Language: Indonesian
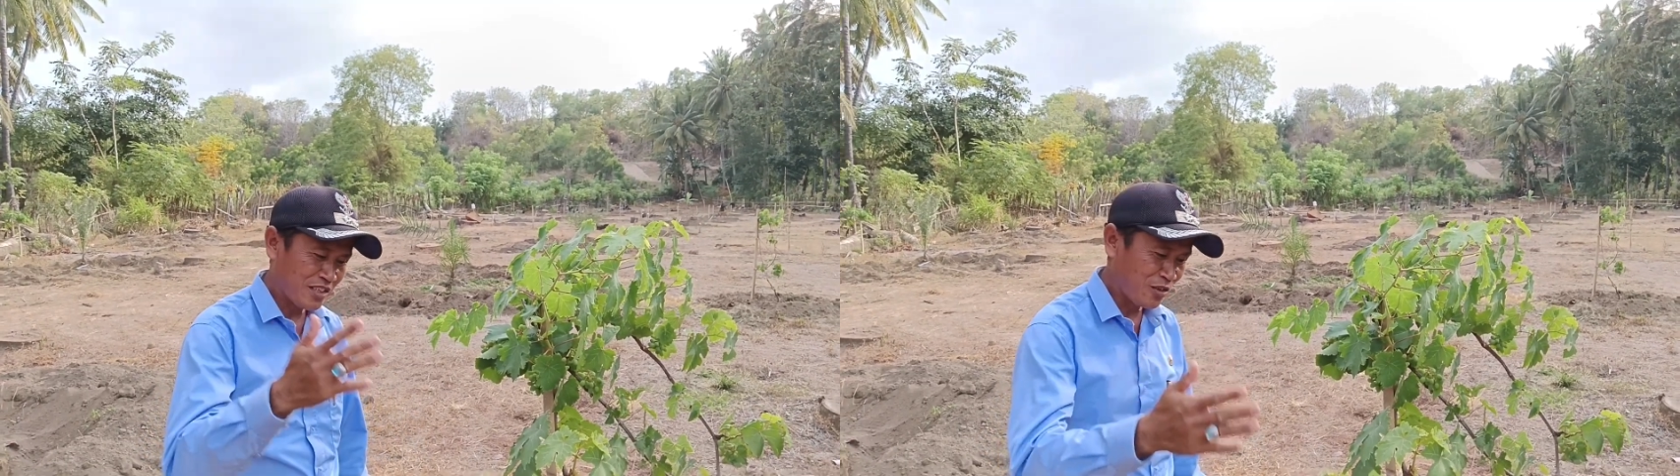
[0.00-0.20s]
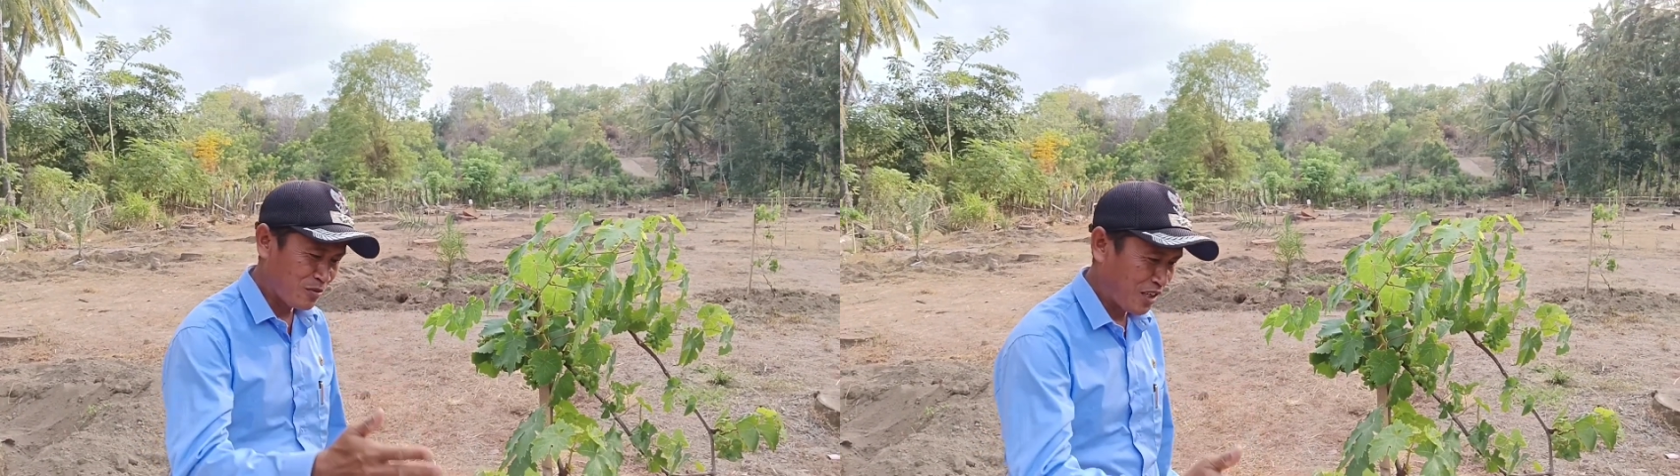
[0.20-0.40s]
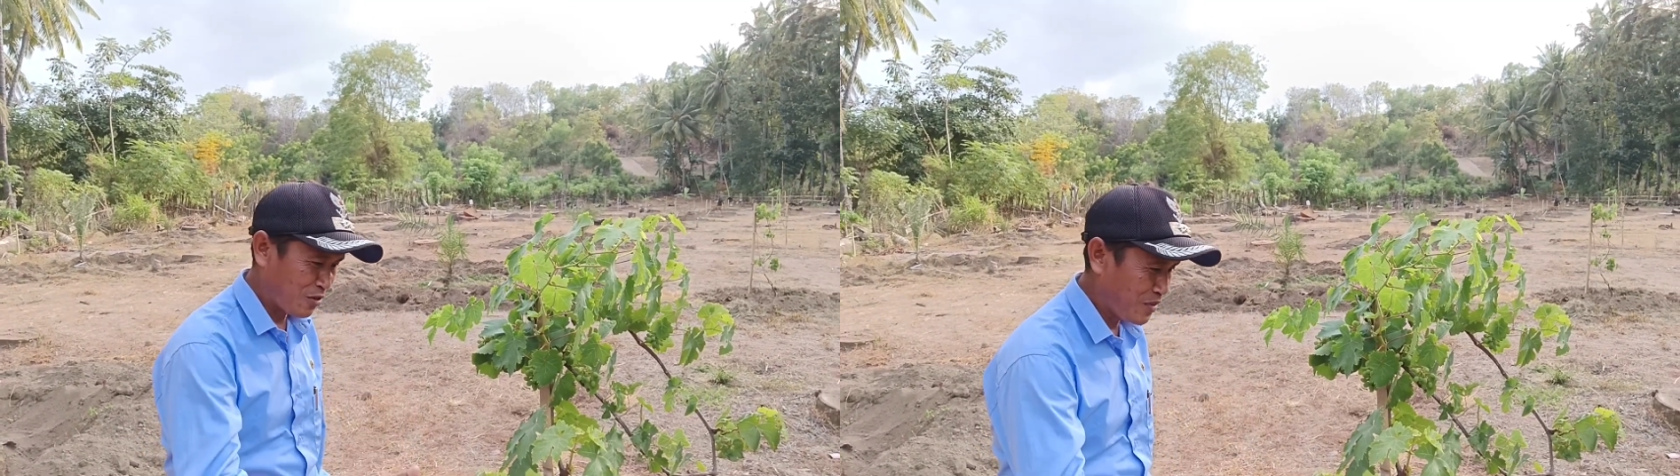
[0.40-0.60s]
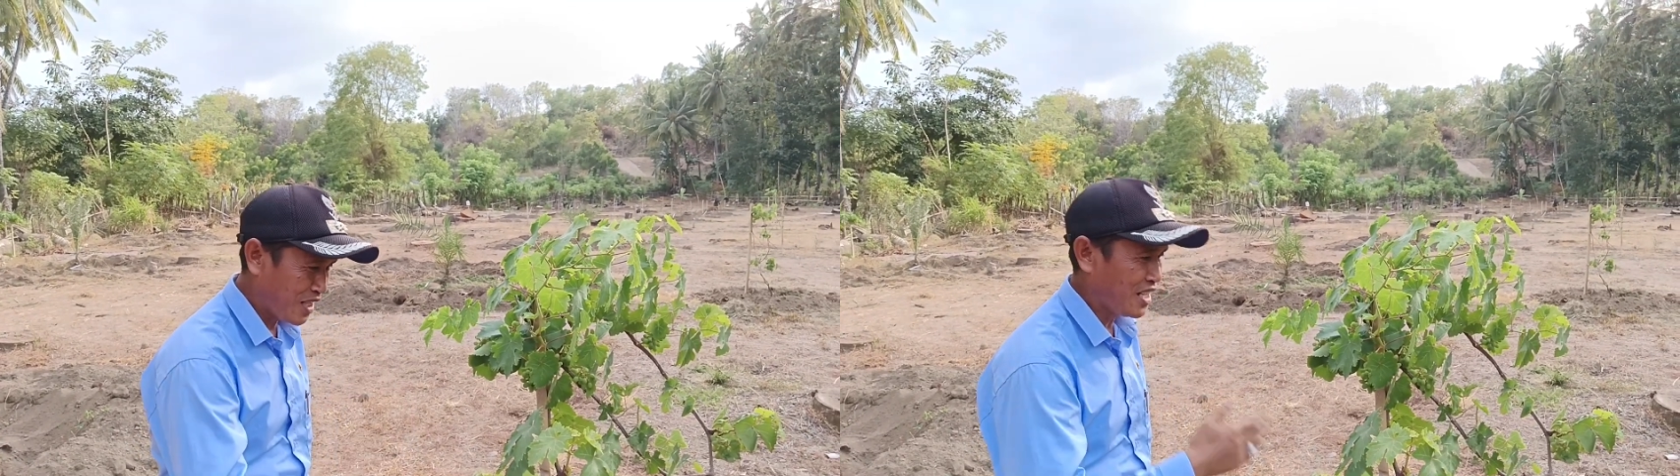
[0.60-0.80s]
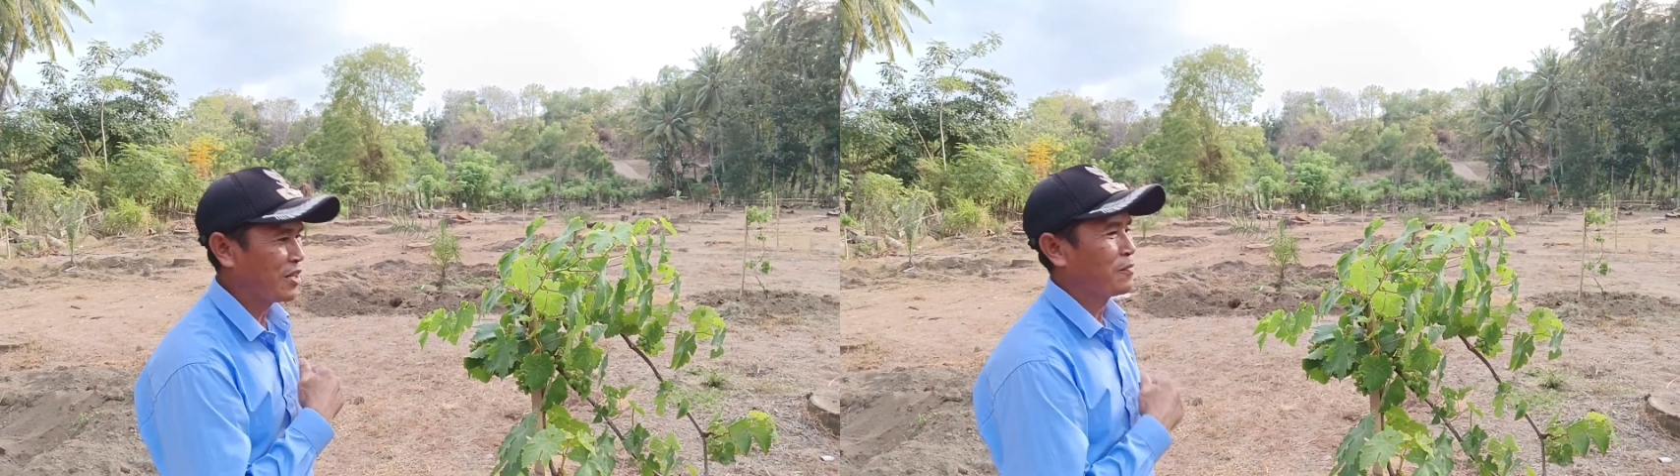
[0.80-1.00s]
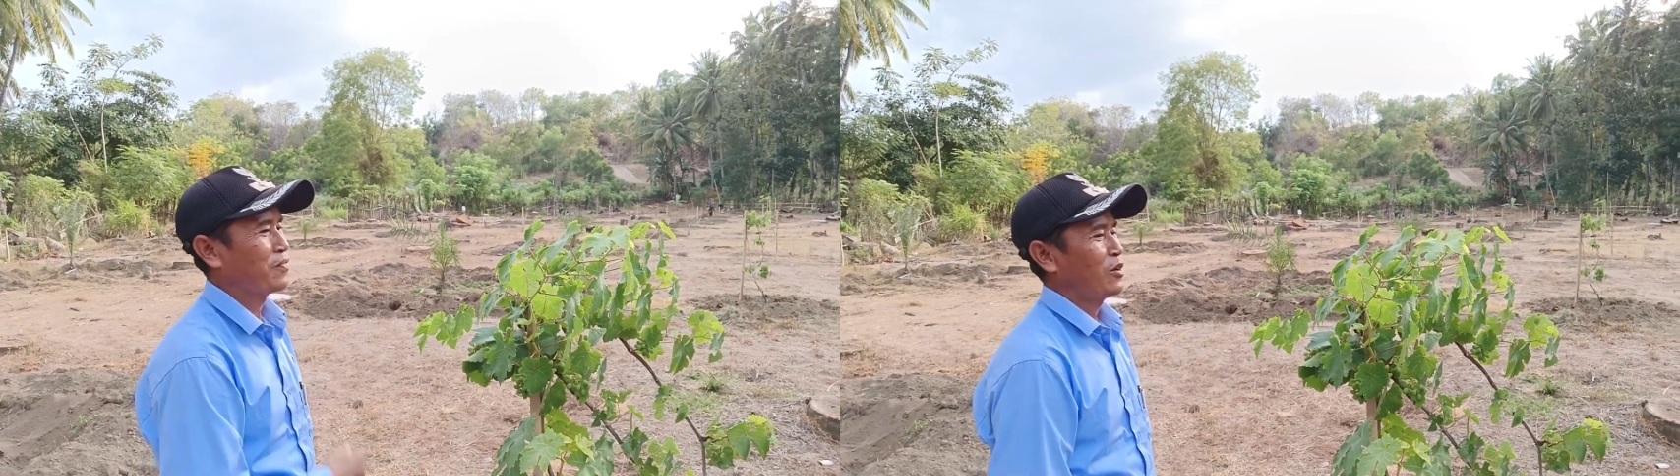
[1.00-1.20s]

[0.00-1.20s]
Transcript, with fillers: di rumah-rumah